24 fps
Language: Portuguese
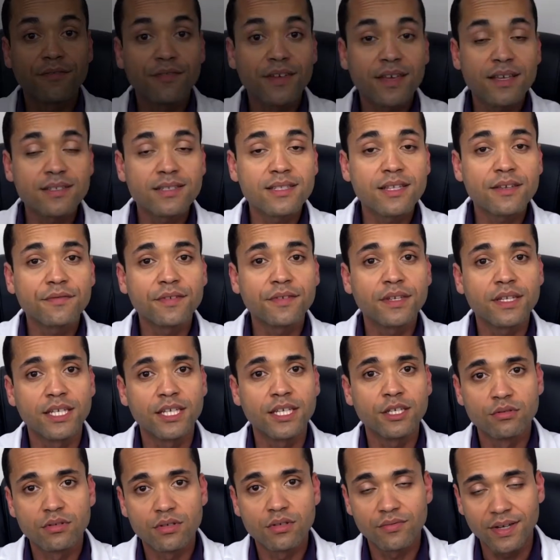Uma vez
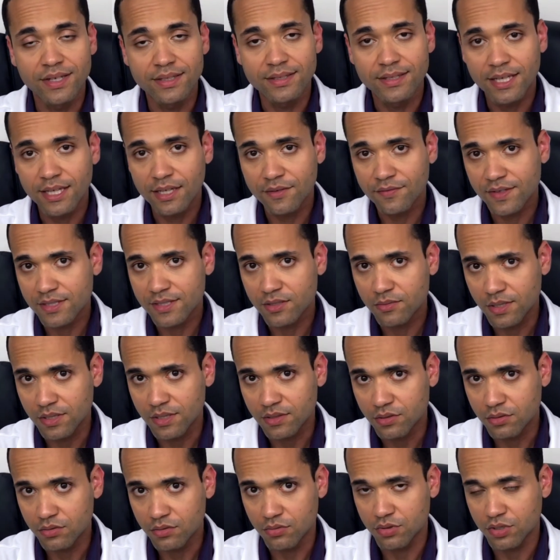definido que vai ter que fazer
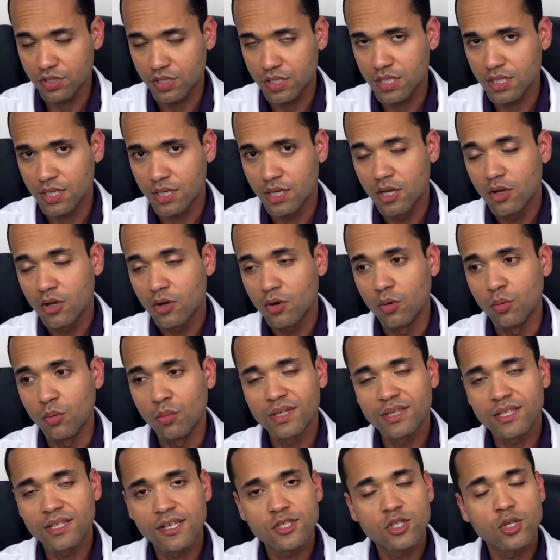uma cirurgia,
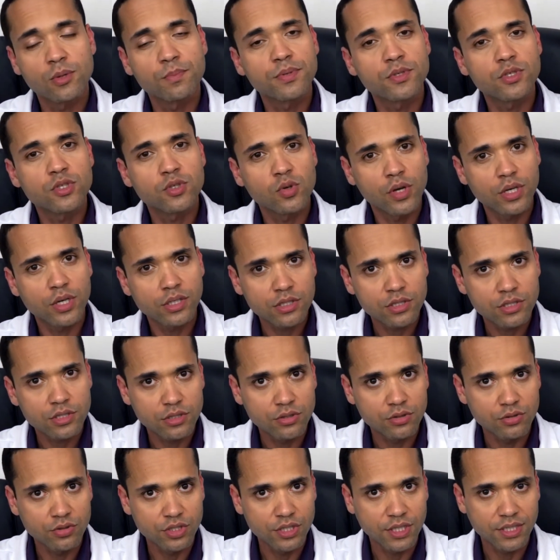uma das opções de
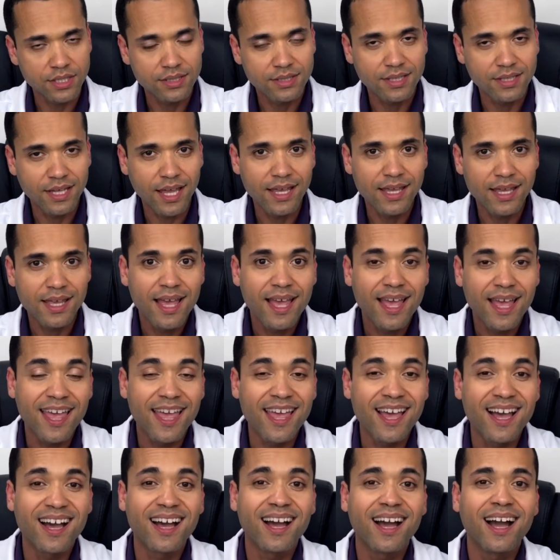cirurgia que tem
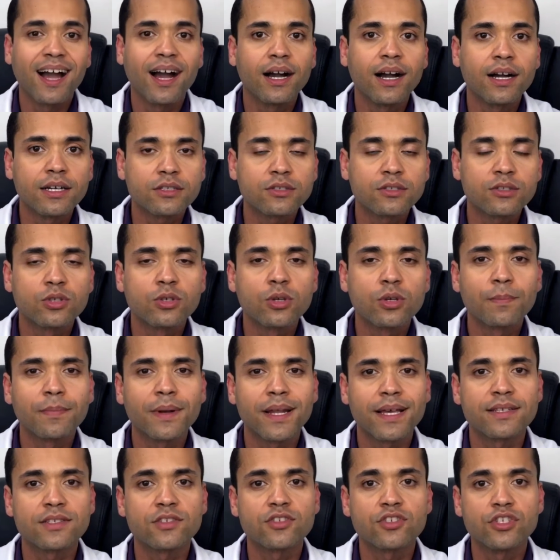é a
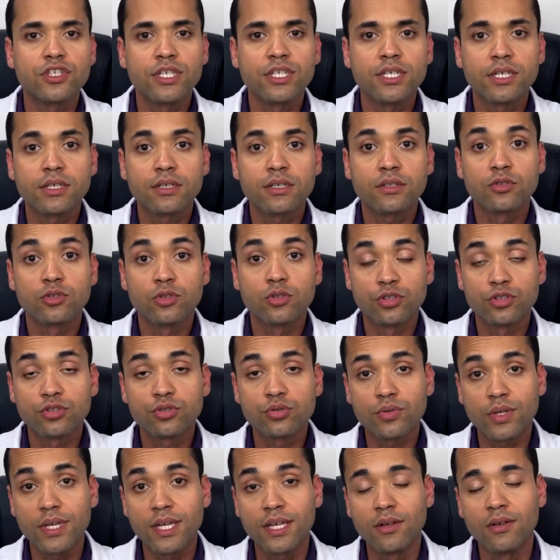artroplastia do
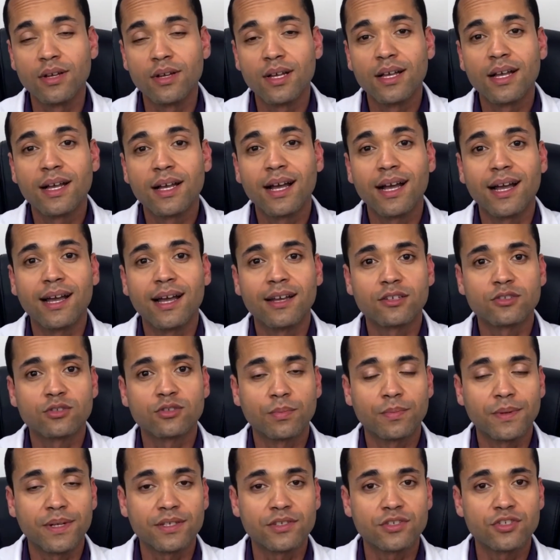joelho. A
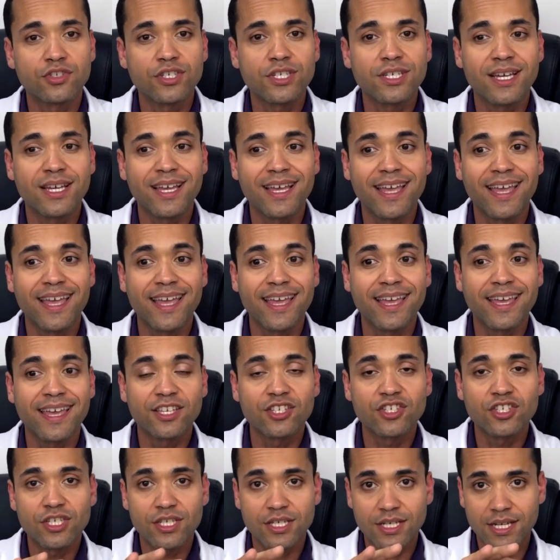artroplastia é
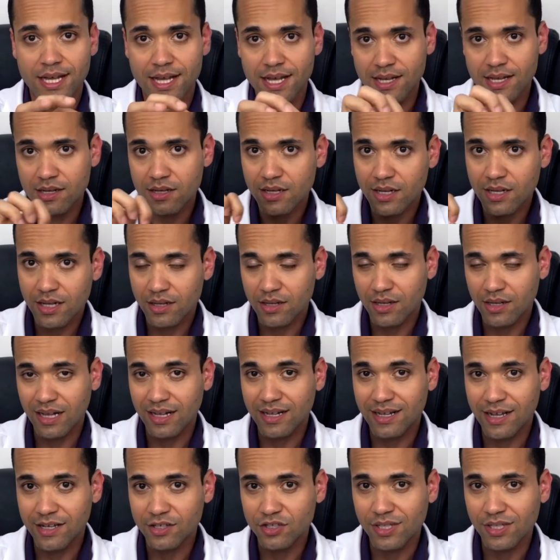retirar
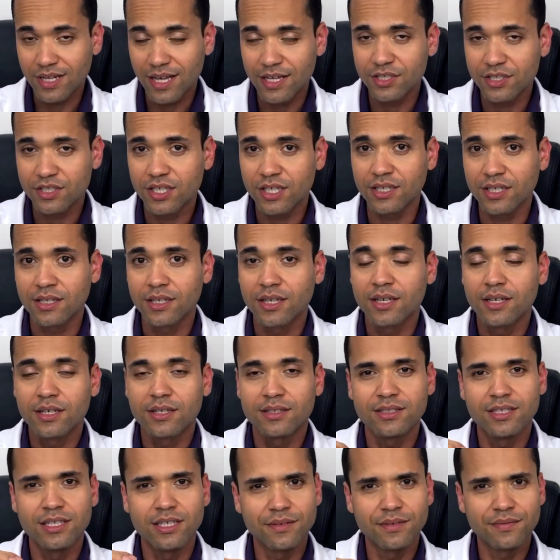a cartilagem
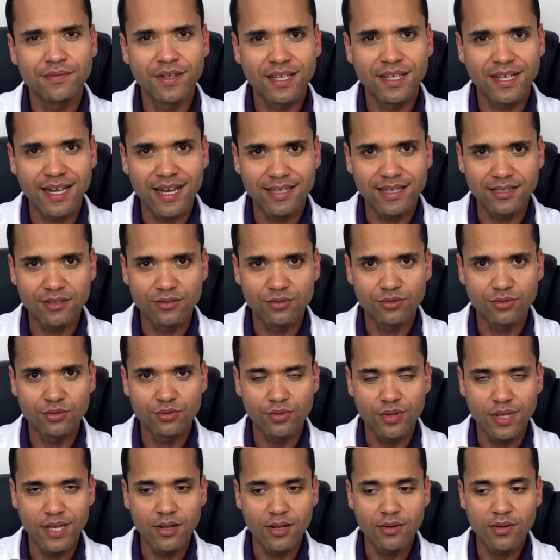danificada do
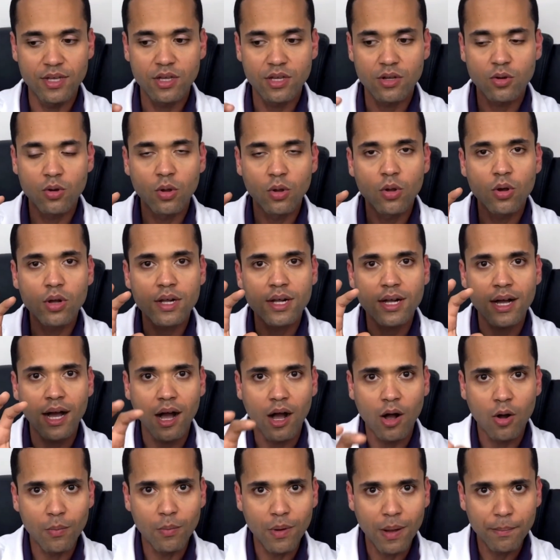joelho e
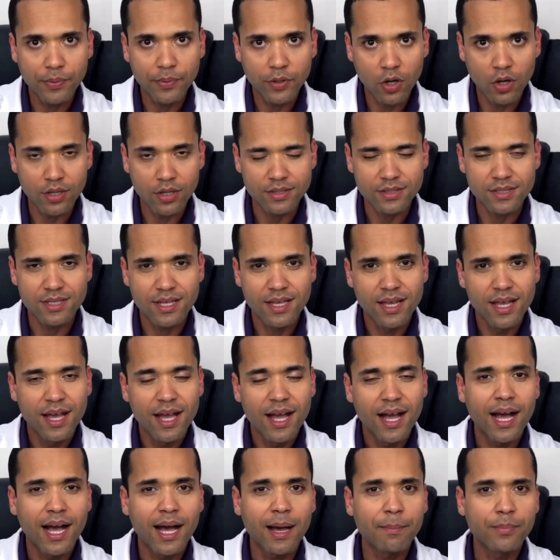colocar uma prótese.
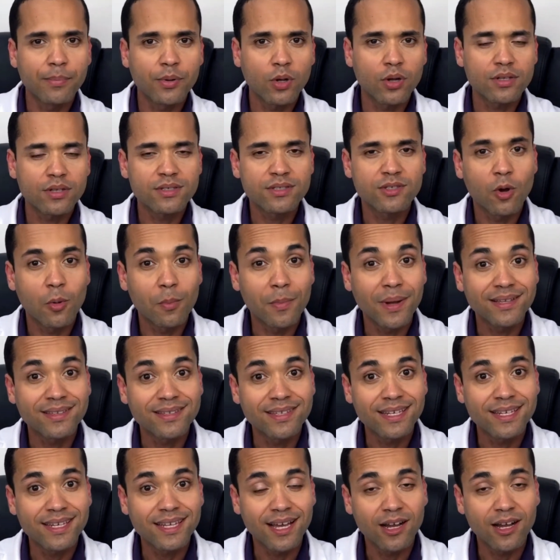A prótese é um
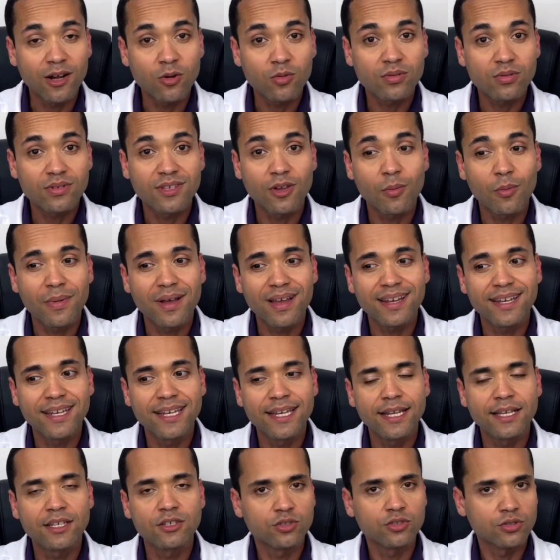material que é uma
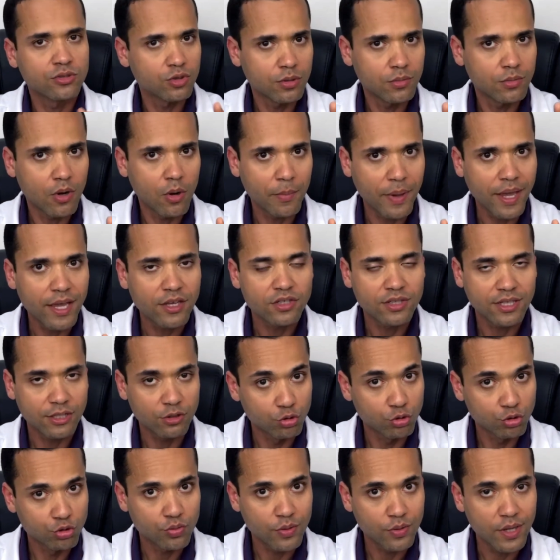normalmente né,
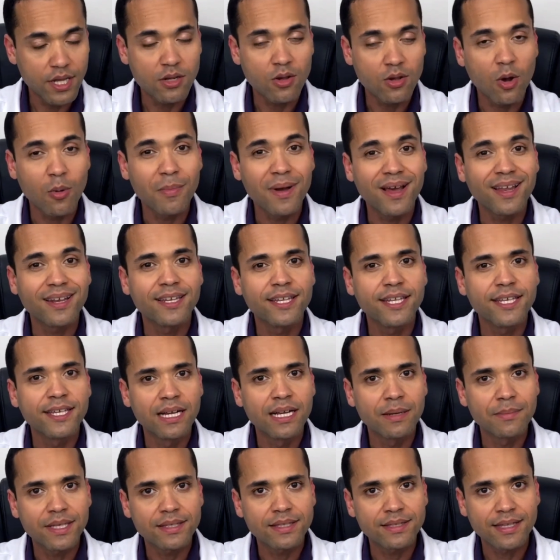no joelho é uma
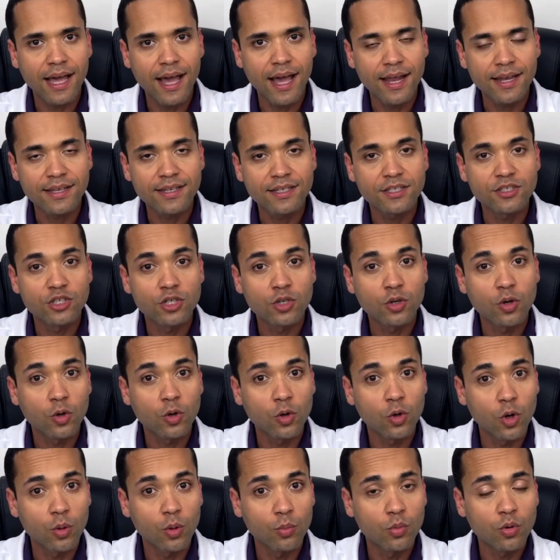liga metálica de
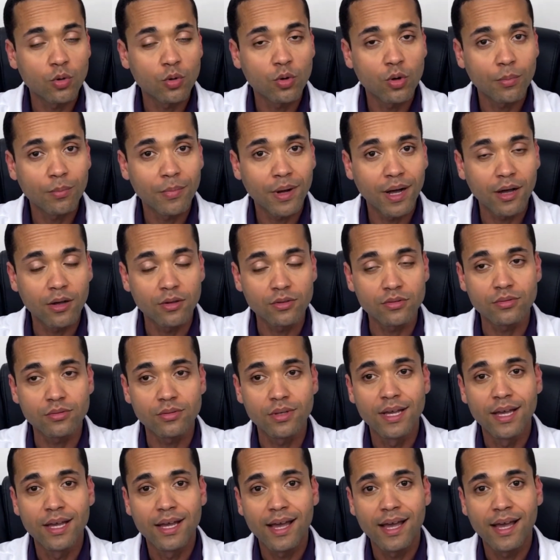cromo cobalto.